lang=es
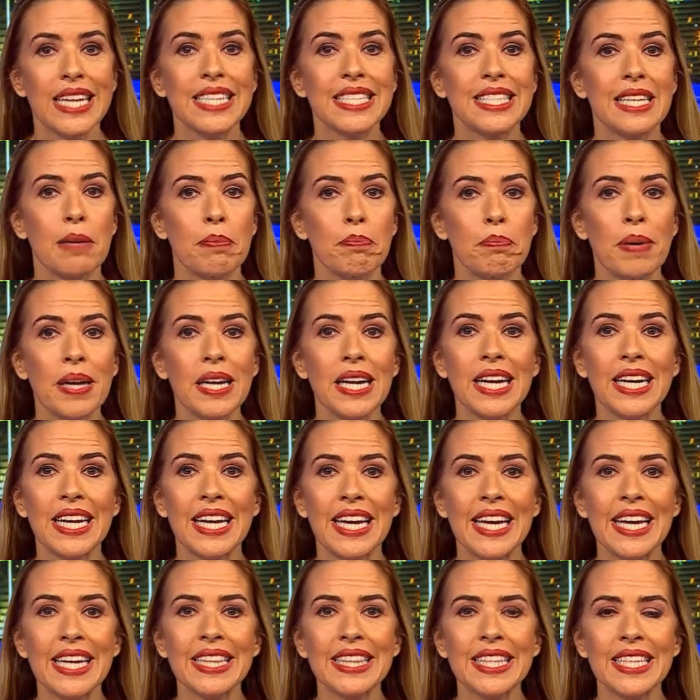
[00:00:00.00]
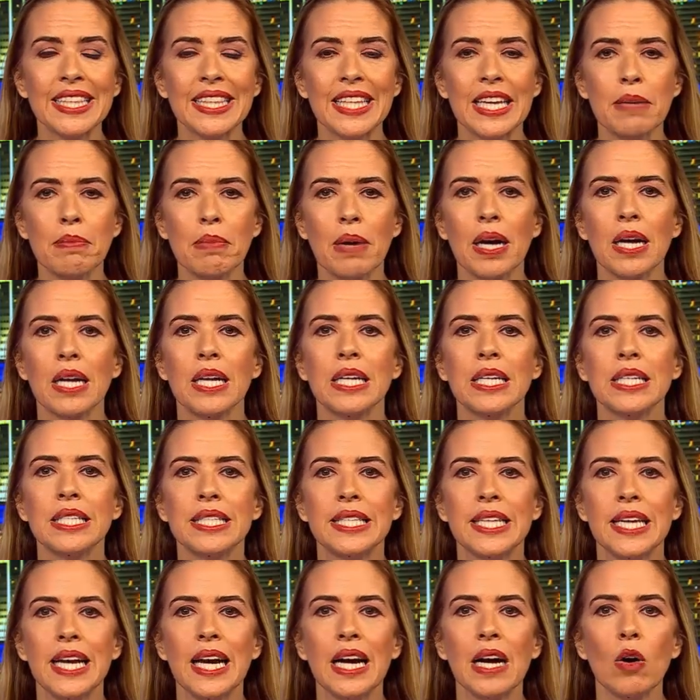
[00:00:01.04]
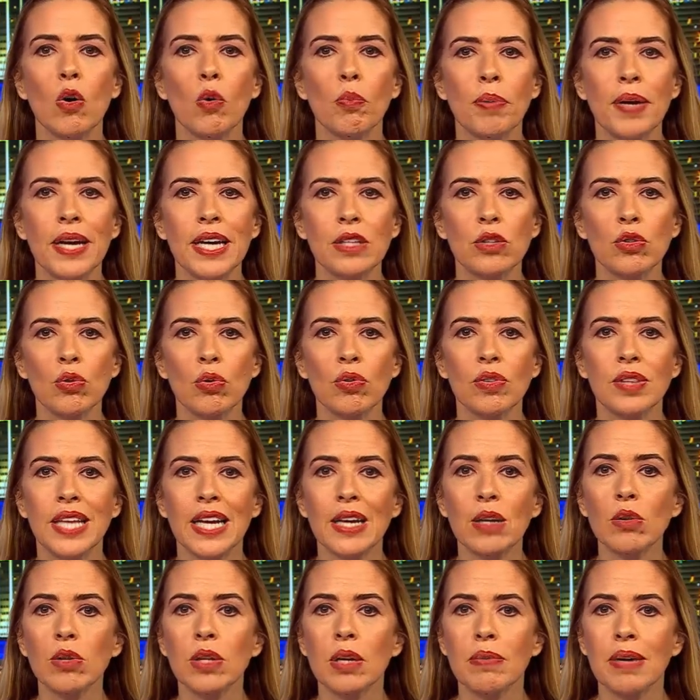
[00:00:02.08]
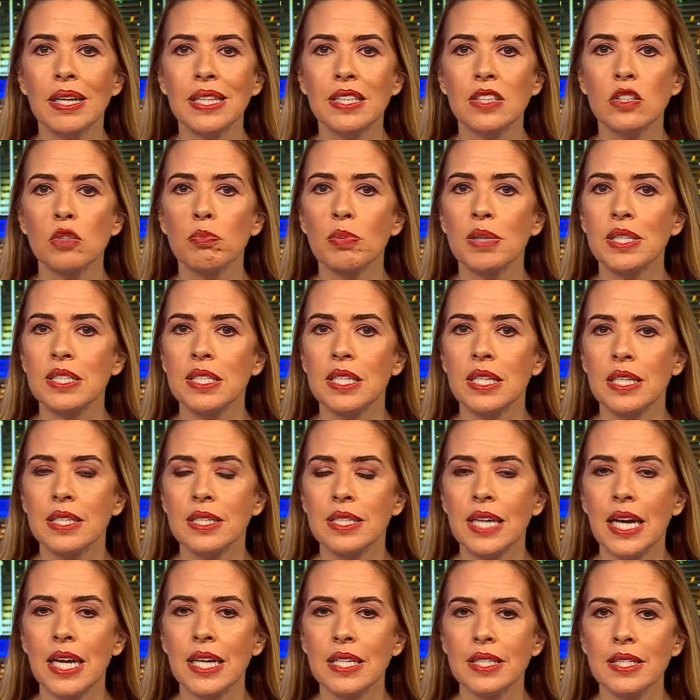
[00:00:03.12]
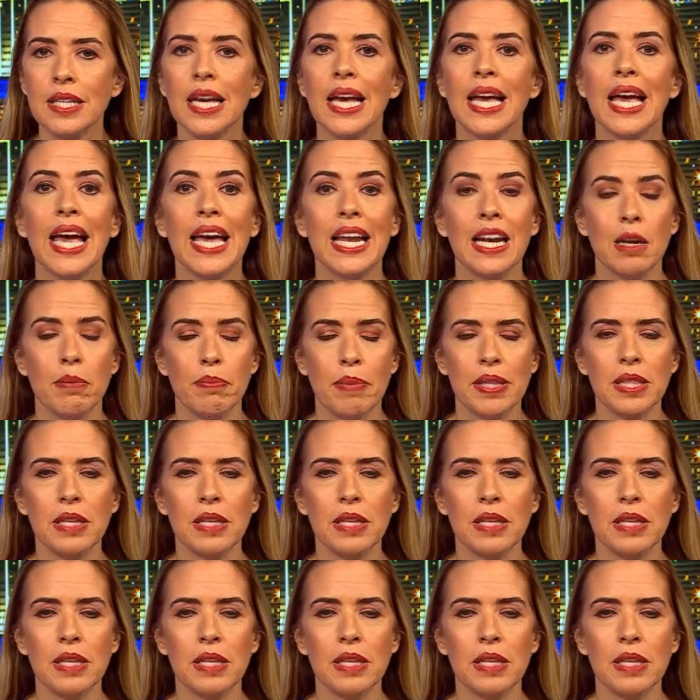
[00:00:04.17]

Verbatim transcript: Se espera que este tema sea objeto de los debates presidenciales en el